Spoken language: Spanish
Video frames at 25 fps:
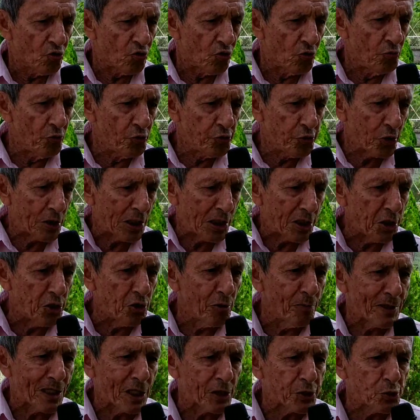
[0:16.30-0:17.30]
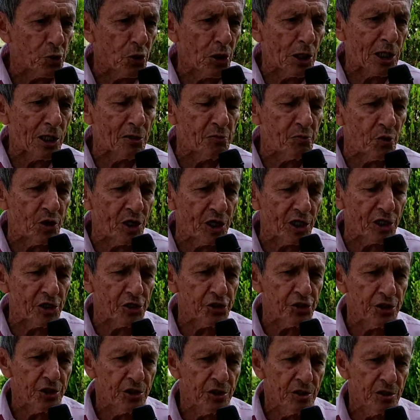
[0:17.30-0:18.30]
Con mucho cariño para todas las
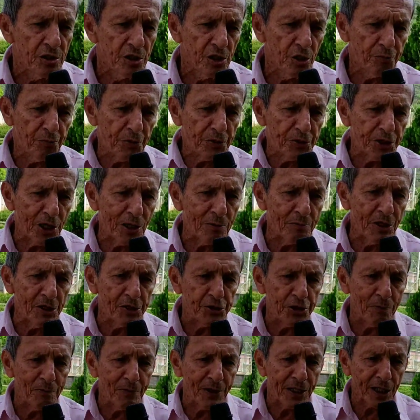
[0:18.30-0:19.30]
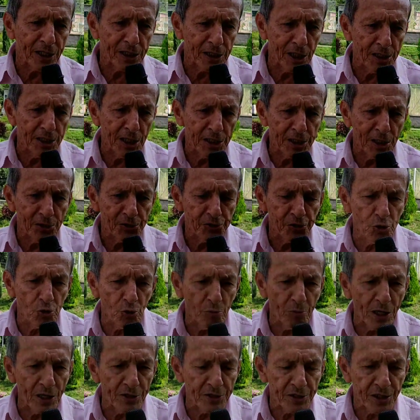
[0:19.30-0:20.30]
mujeres, especialmente para aquellas que han
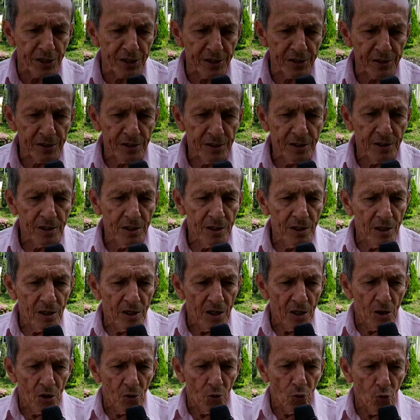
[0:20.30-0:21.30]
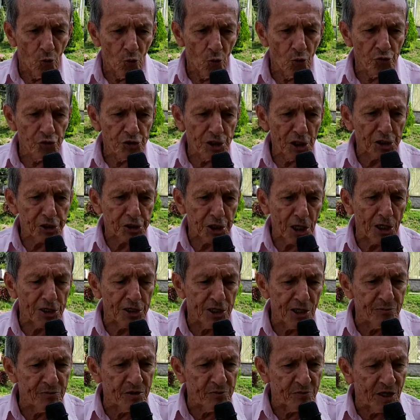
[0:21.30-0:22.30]
sido madres. Un
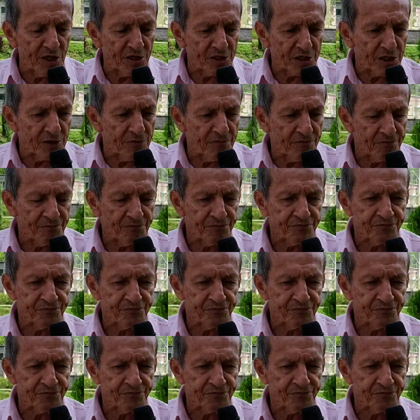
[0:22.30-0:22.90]
detalle a mi madre.